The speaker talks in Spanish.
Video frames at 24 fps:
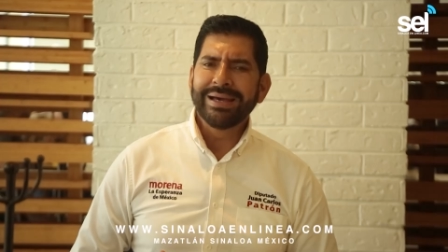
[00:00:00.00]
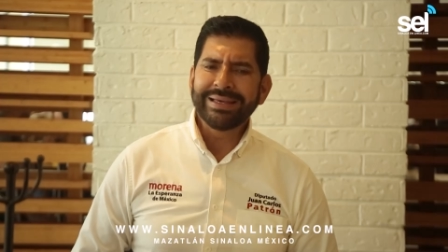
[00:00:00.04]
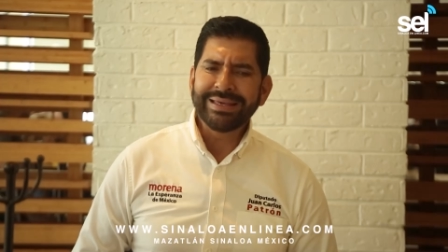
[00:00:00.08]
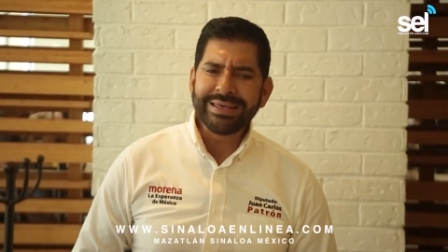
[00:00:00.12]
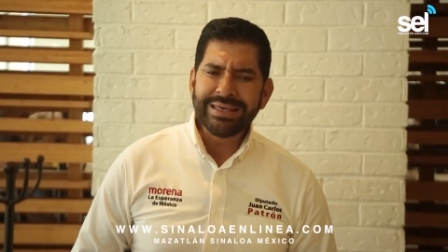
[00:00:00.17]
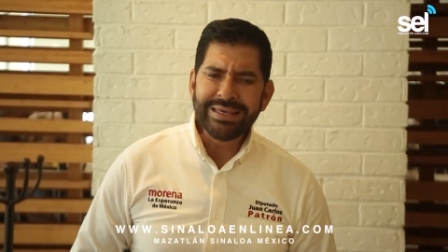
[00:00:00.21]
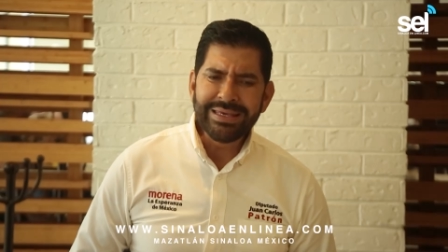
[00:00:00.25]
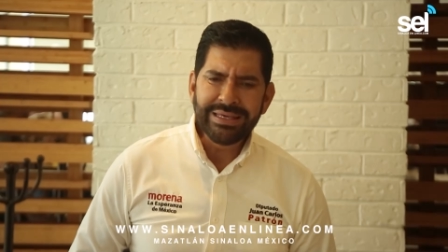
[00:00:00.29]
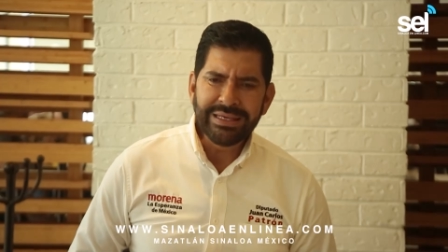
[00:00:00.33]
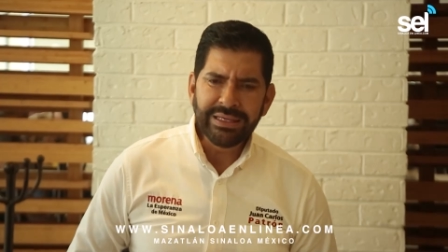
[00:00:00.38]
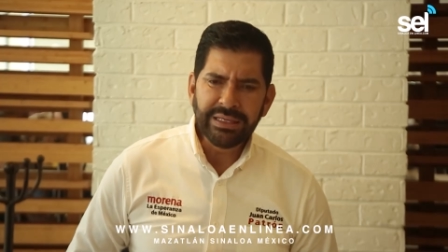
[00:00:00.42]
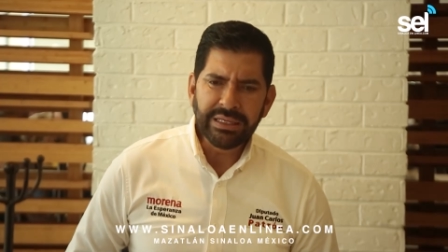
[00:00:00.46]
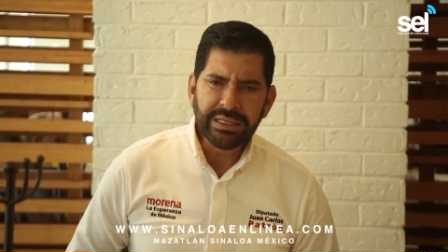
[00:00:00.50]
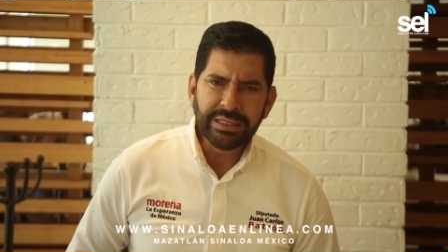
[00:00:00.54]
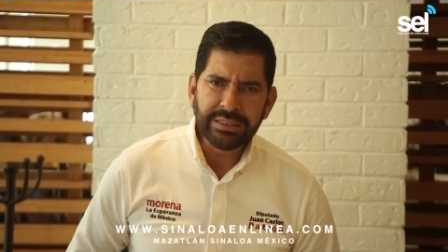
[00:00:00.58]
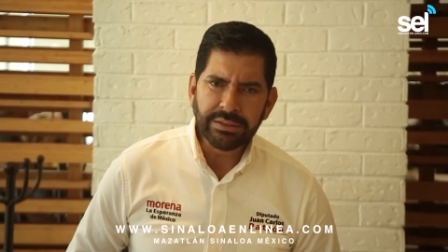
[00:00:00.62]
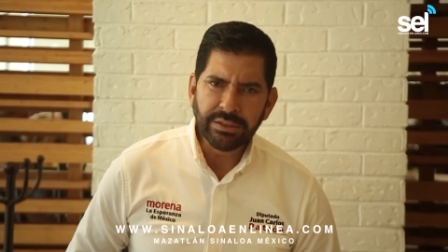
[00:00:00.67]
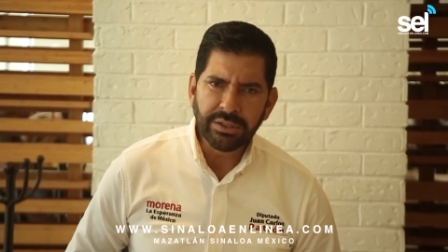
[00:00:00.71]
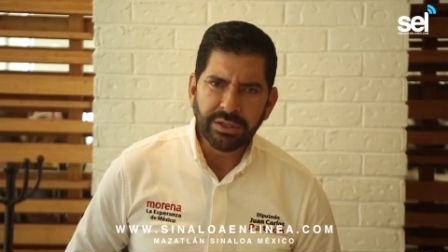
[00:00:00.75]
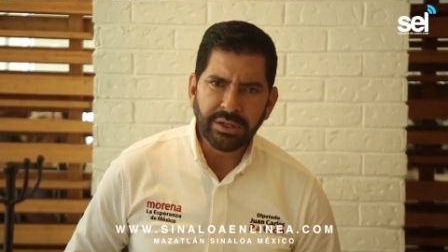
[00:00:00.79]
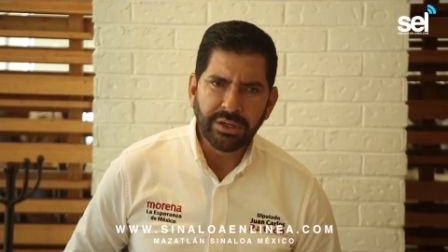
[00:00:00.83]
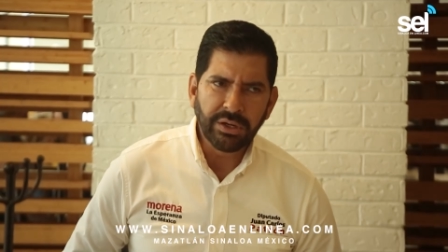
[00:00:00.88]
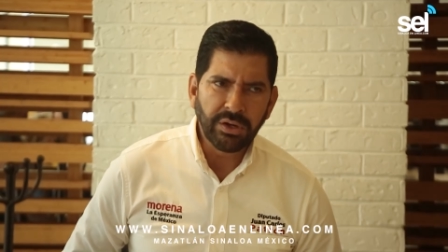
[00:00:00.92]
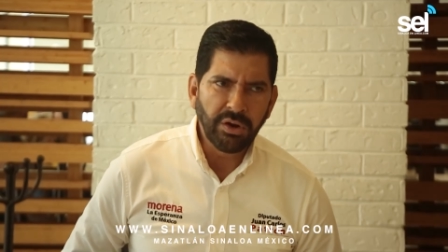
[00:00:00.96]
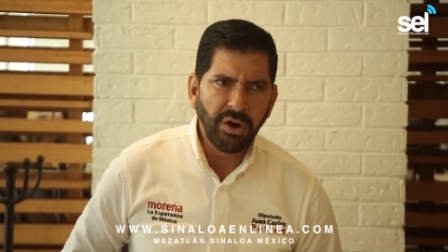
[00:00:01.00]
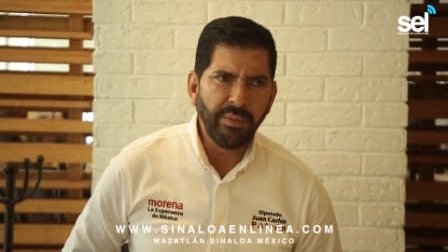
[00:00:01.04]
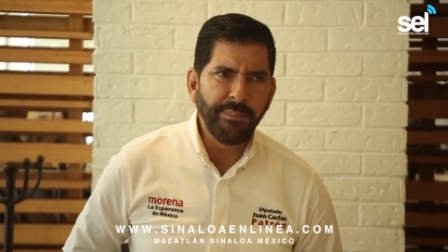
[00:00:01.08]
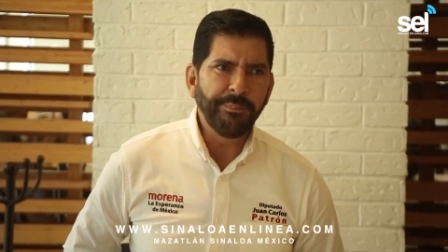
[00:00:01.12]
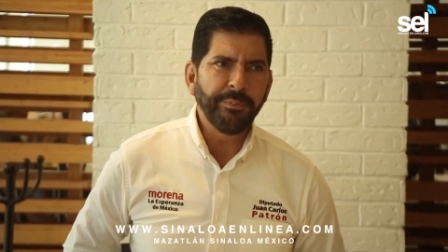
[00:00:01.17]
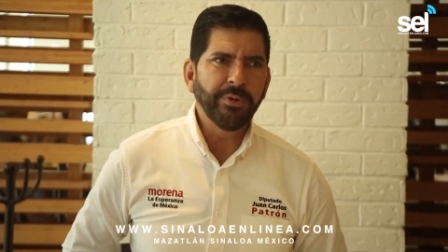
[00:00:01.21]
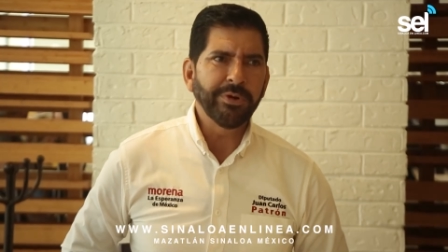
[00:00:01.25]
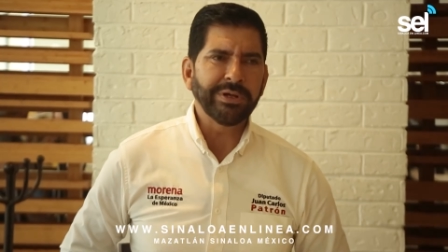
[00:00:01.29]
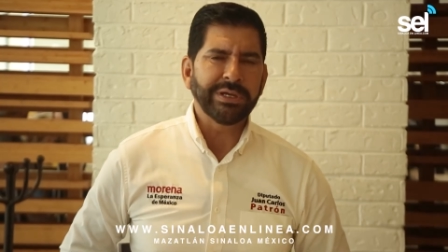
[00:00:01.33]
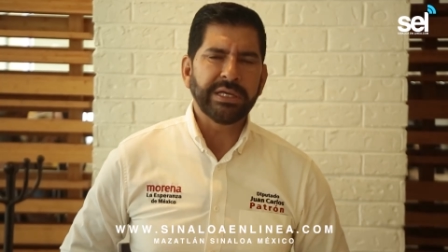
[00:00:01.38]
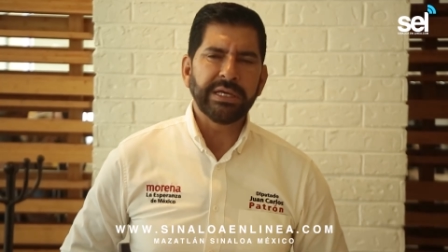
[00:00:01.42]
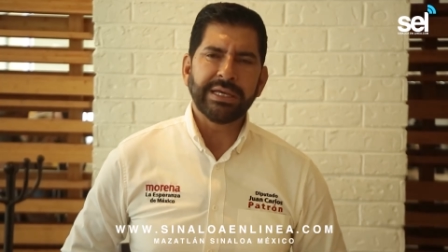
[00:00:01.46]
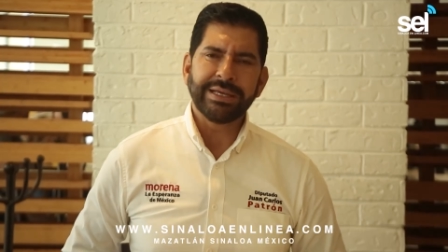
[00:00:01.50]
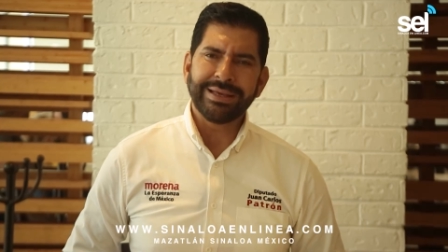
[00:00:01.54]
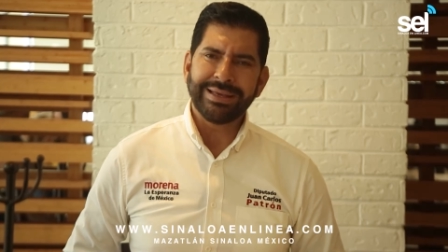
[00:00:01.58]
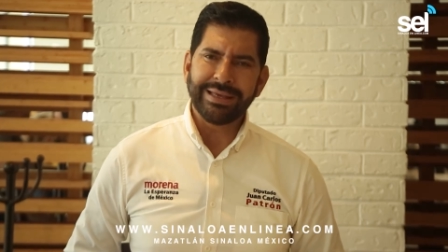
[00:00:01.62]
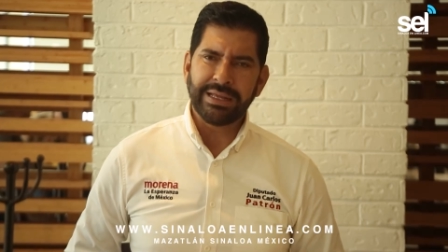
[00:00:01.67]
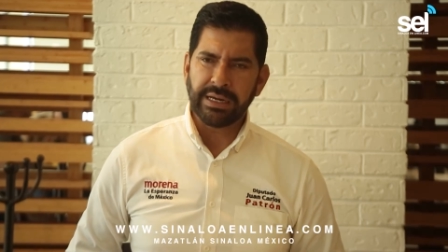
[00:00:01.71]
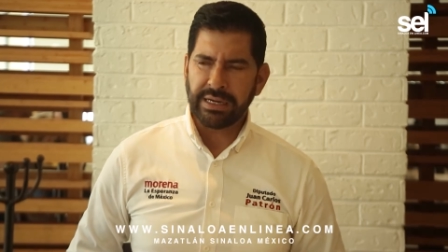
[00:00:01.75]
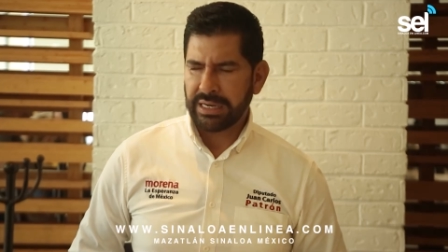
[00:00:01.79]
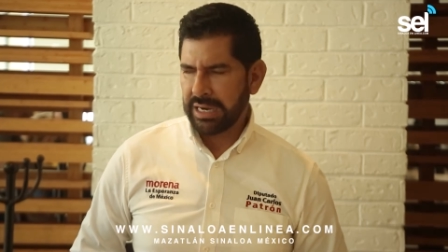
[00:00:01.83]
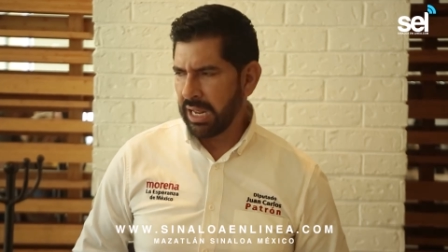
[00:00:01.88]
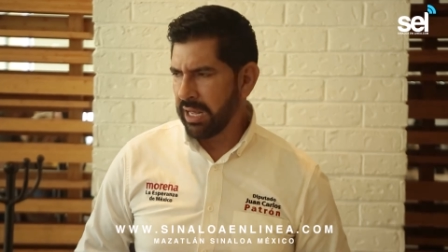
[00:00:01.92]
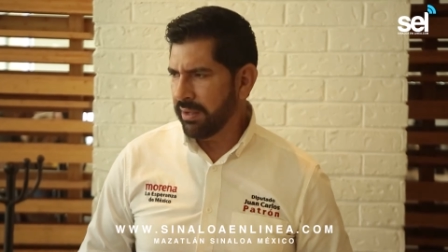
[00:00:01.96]
aquí no porque
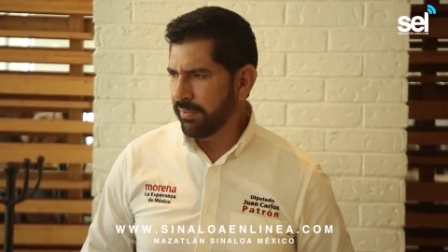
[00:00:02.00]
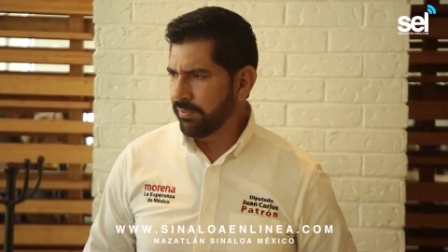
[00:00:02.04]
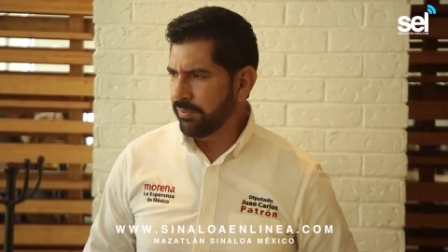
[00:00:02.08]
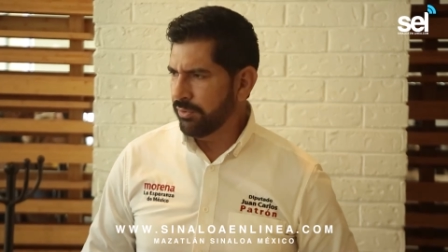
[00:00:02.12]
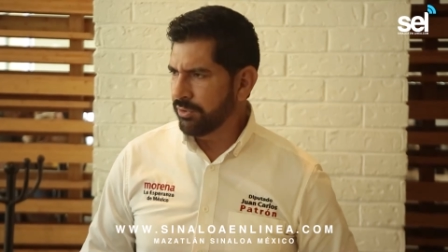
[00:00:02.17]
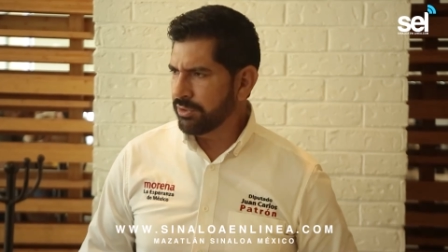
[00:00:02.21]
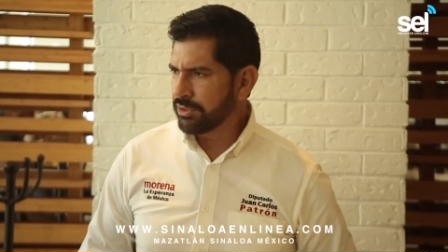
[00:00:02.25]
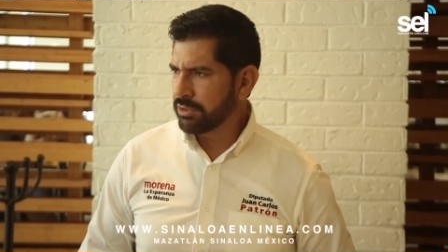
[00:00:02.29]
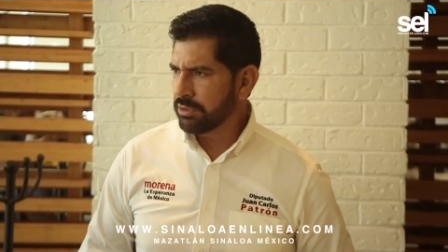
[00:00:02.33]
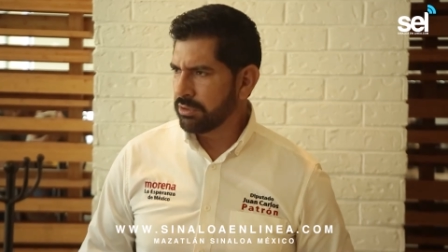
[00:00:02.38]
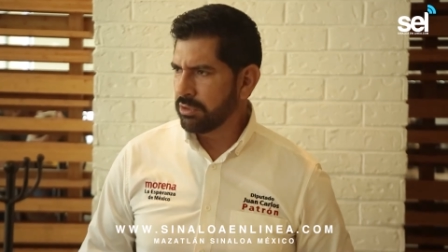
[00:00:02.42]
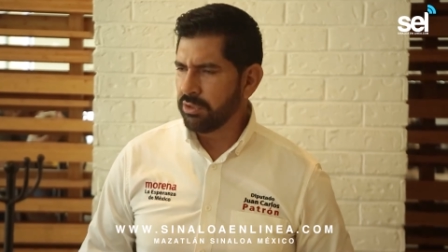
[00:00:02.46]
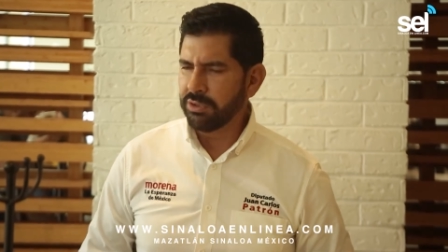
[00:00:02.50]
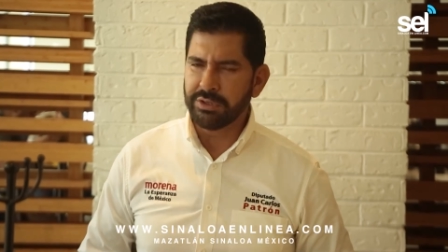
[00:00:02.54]
querramos